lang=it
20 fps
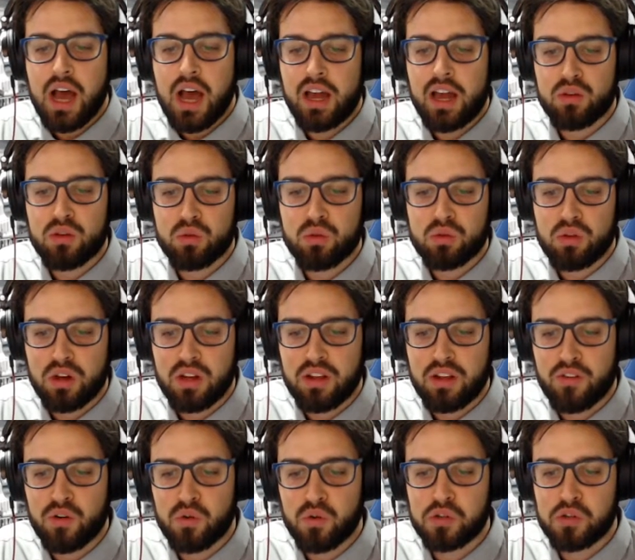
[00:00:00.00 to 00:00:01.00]
a riduttori
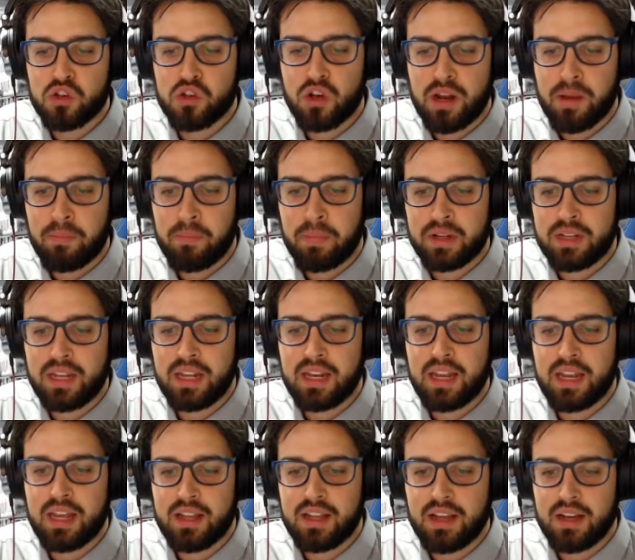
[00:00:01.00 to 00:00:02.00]
di flusso a
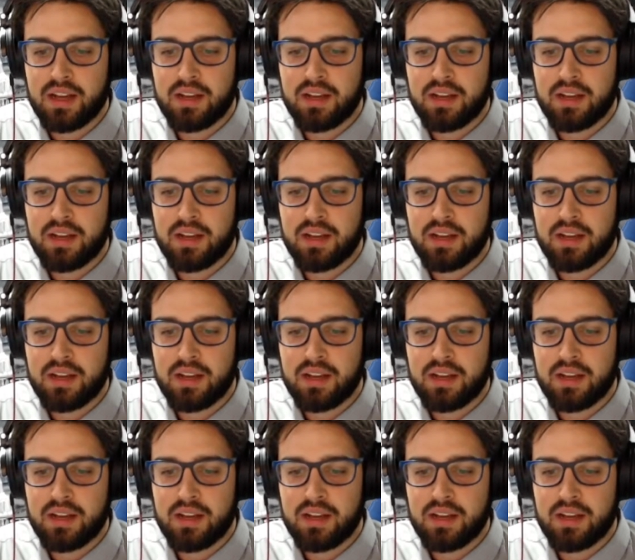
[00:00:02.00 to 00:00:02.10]
lampadine